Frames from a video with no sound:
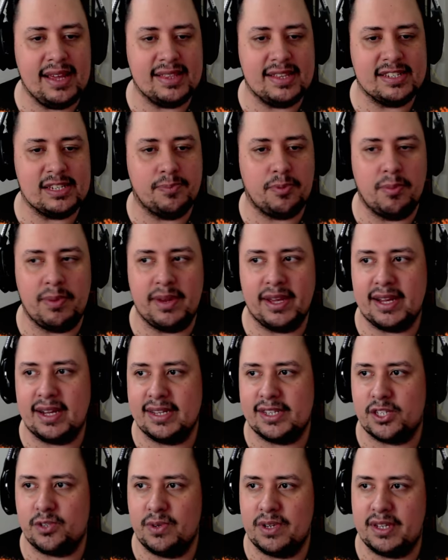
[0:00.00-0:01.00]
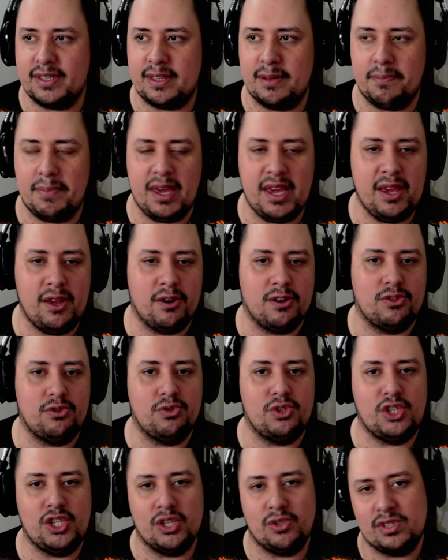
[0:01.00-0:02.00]
além dessa publicação aqui também, ó,
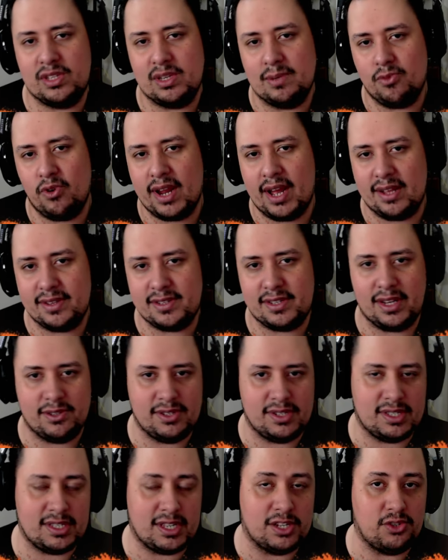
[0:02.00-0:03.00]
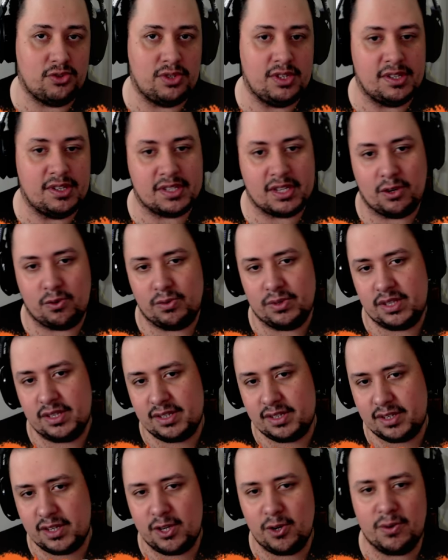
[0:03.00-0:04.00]
do Dia dos Namorados lá nos Estados Unidos que
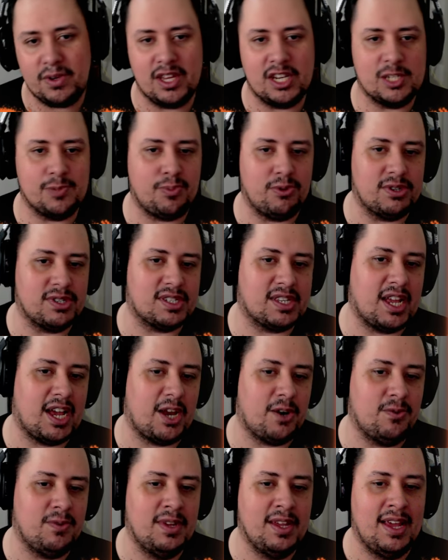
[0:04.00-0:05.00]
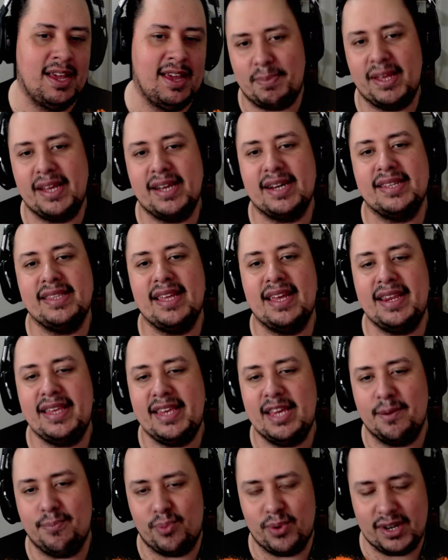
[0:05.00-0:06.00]
aconteceu, e eles postaram essa
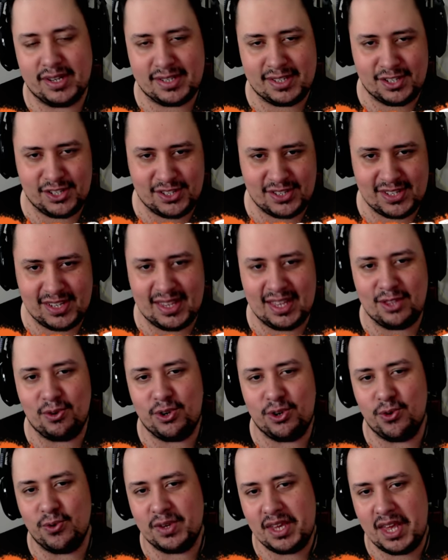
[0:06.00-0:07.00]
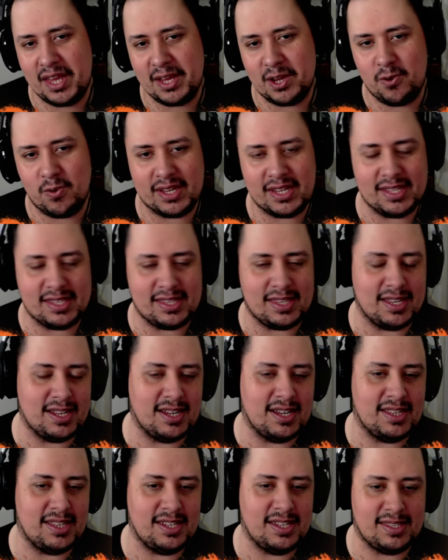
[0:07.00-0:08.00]
brincadeirinha, por assim dizer, né, do Liu Kang com a
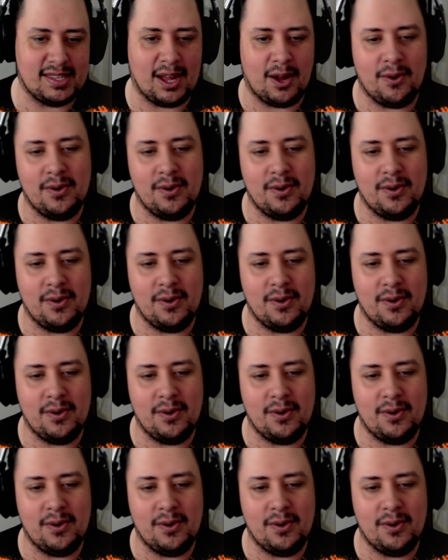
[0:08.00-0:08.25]
Kitana e